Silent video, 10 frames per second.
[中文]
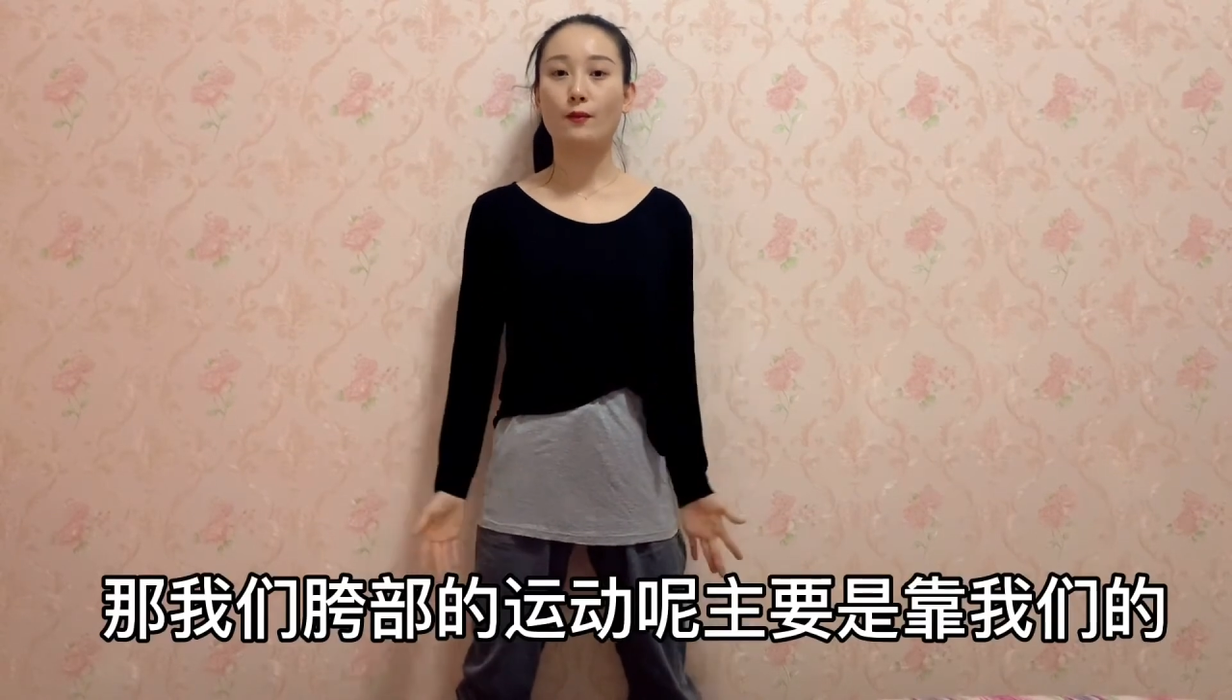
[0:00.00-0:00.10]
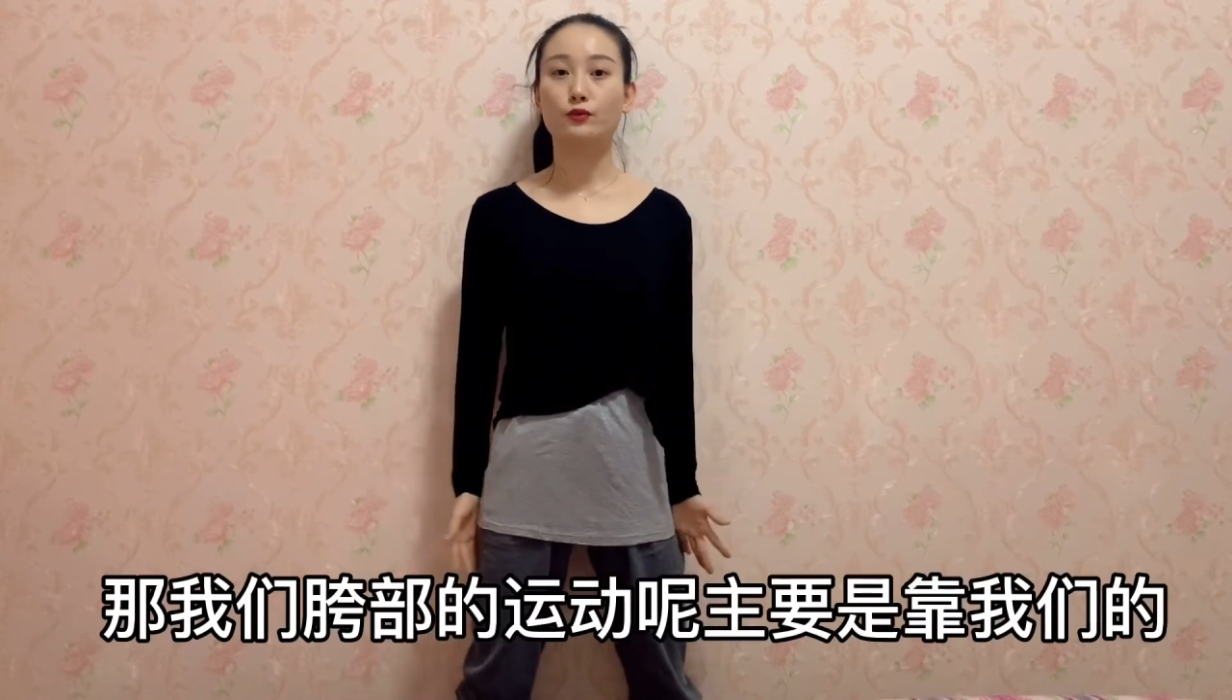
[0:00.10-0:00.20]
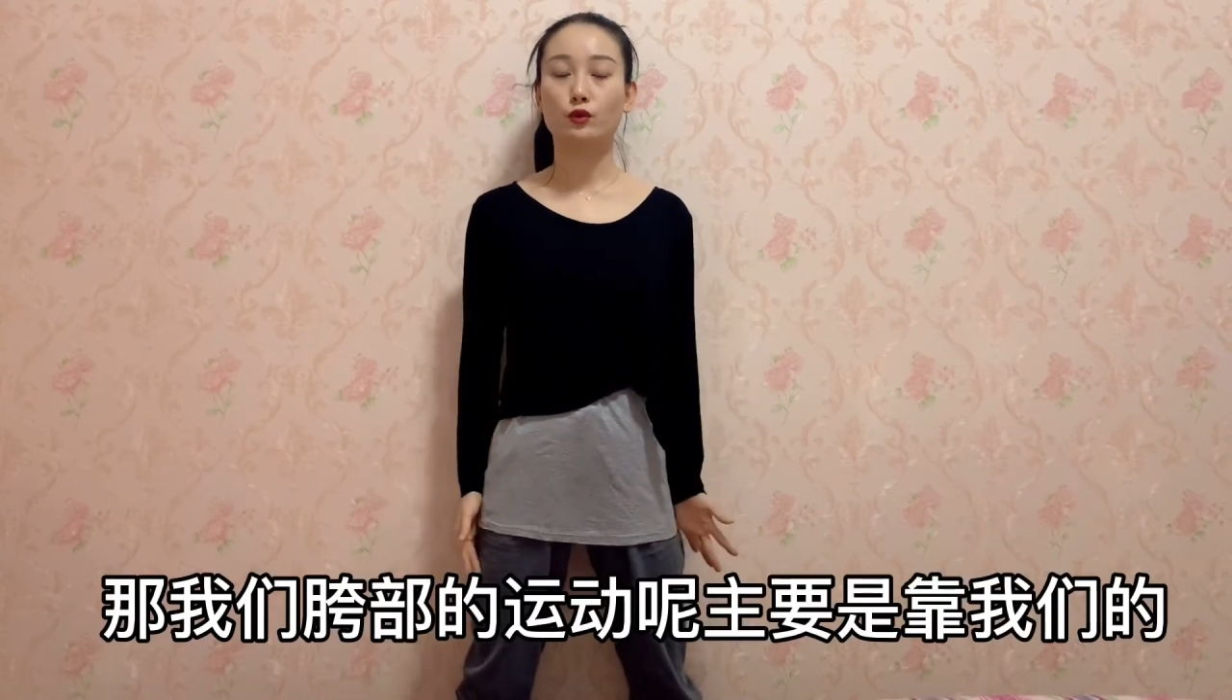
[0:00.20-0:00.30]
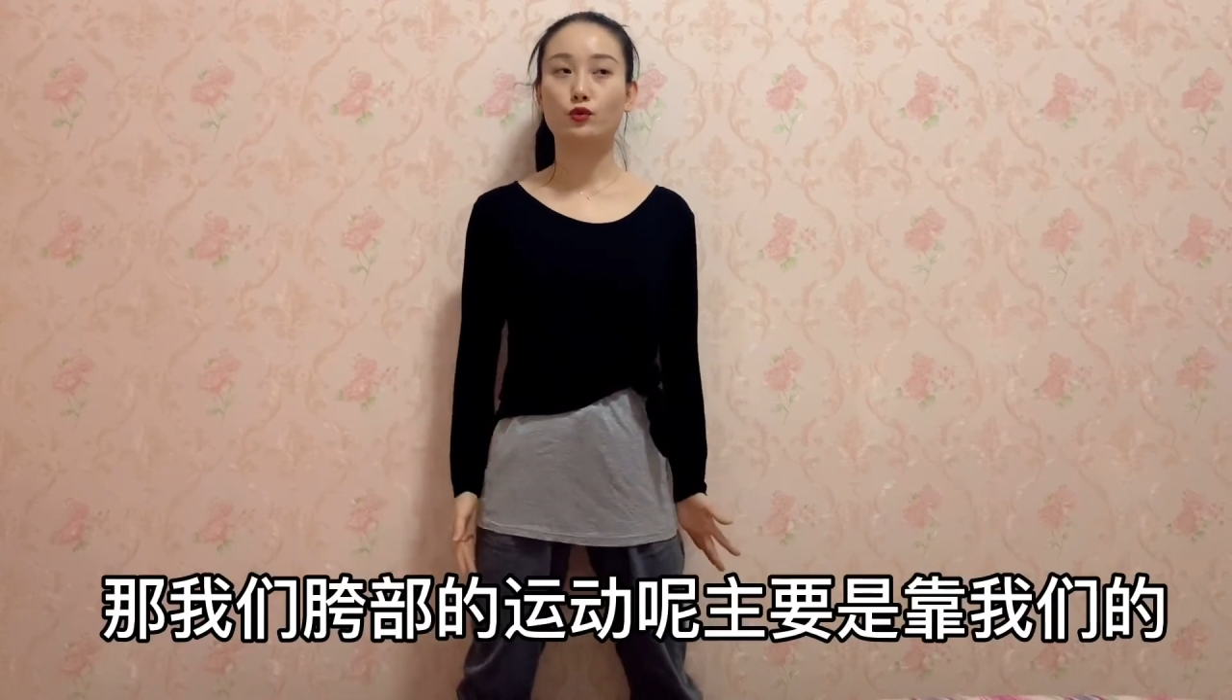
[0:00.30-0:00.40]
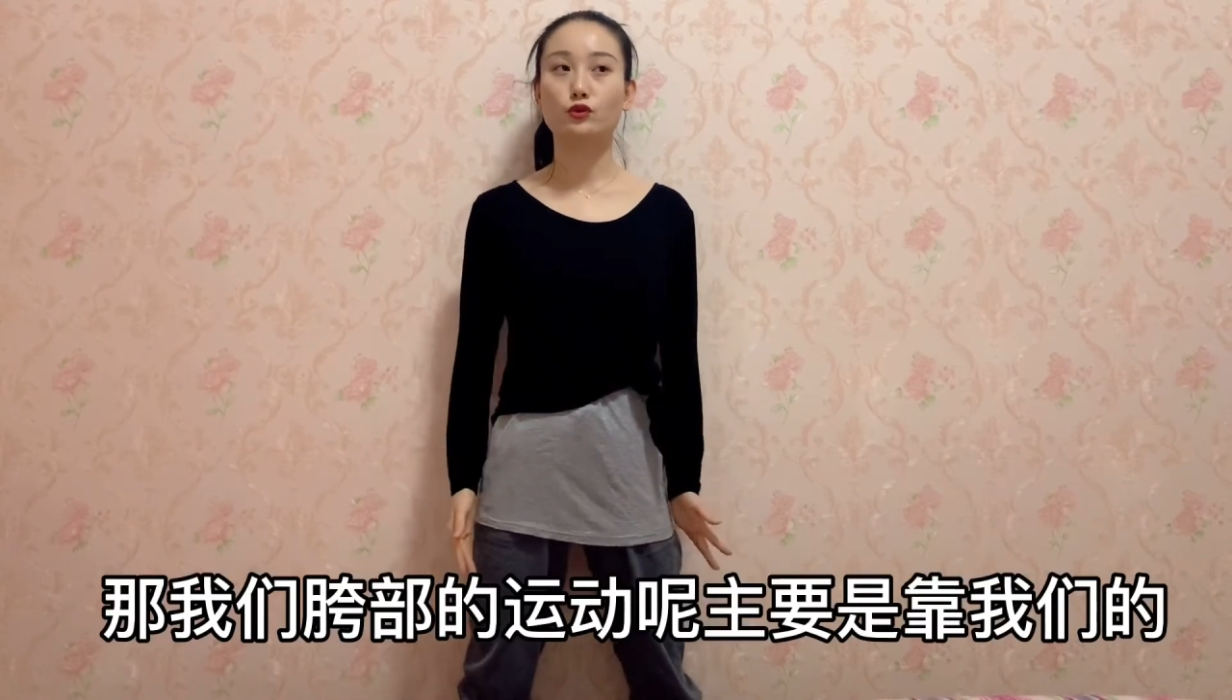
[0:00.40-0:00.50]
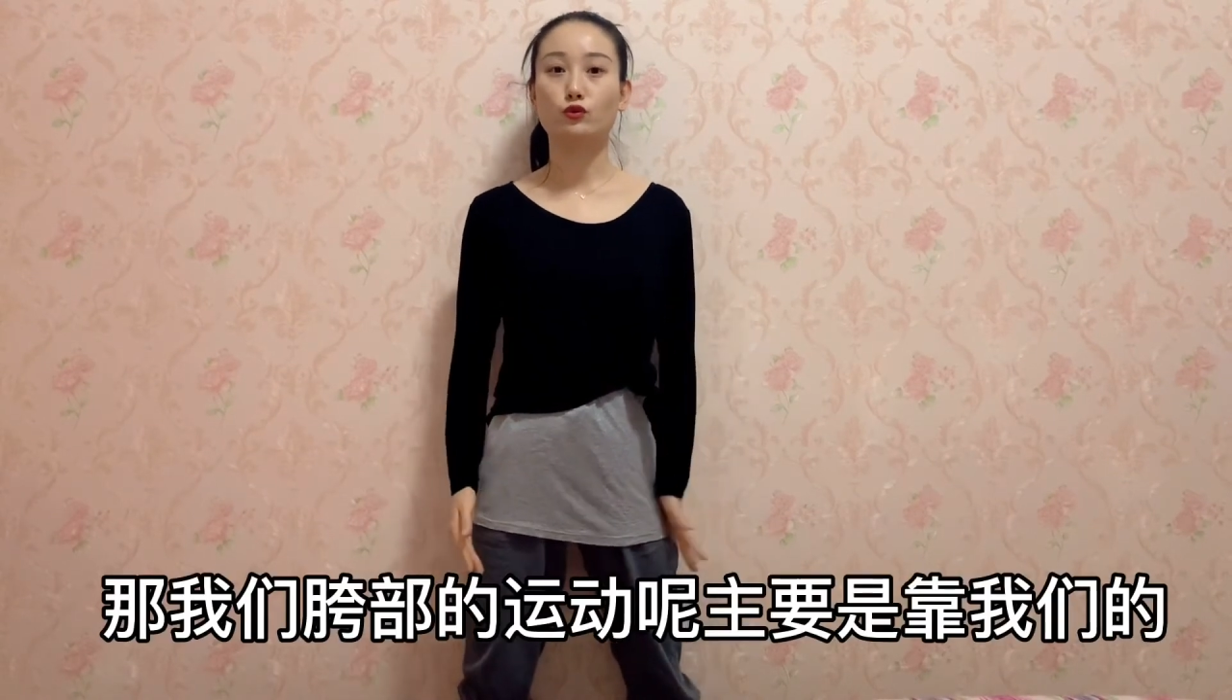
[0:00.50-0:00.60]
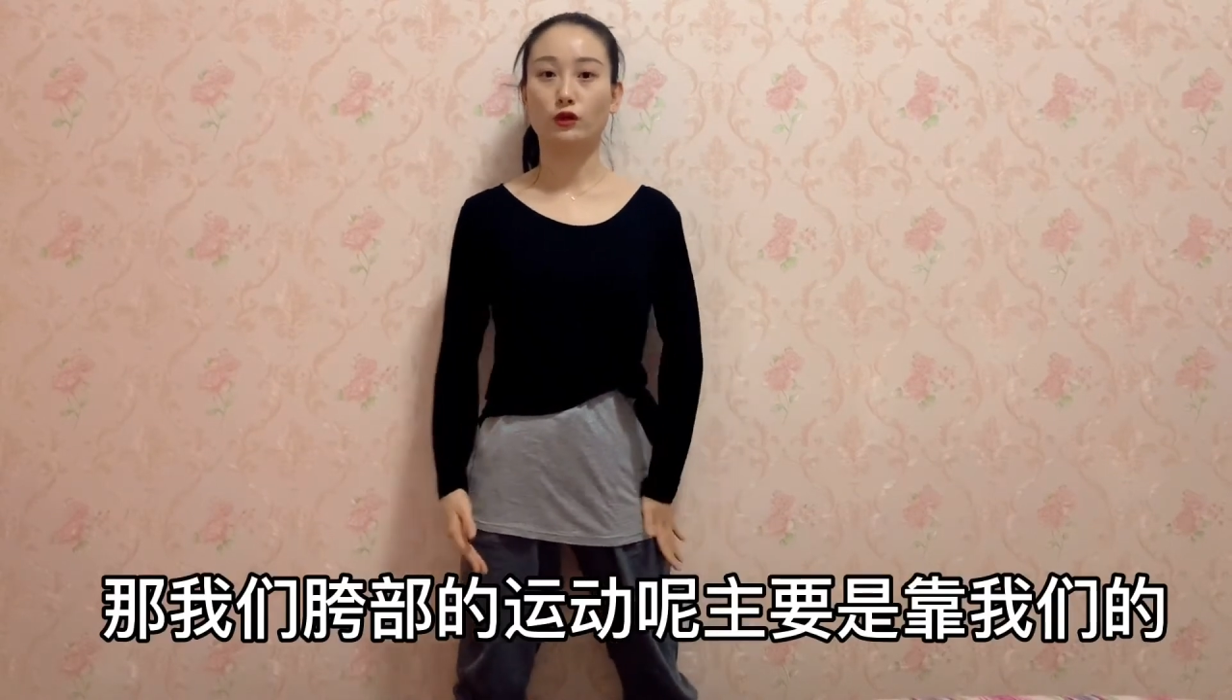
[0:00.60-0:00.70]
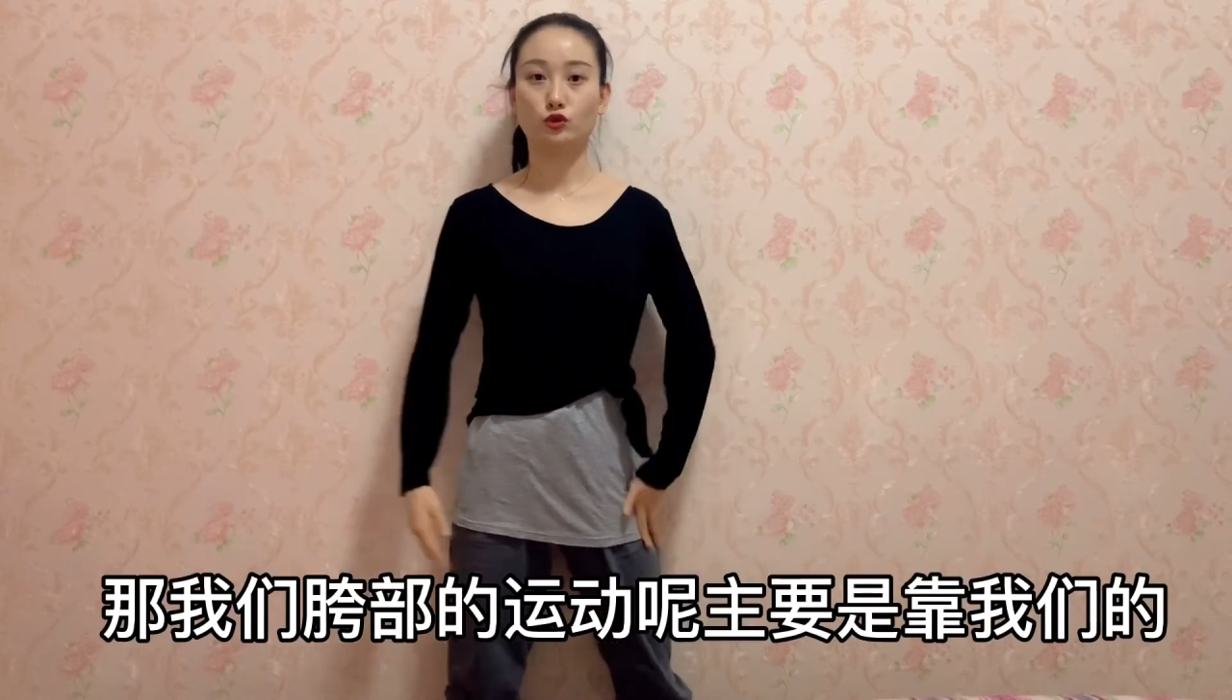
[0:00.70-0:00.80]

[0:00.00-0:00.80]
部的运动呢，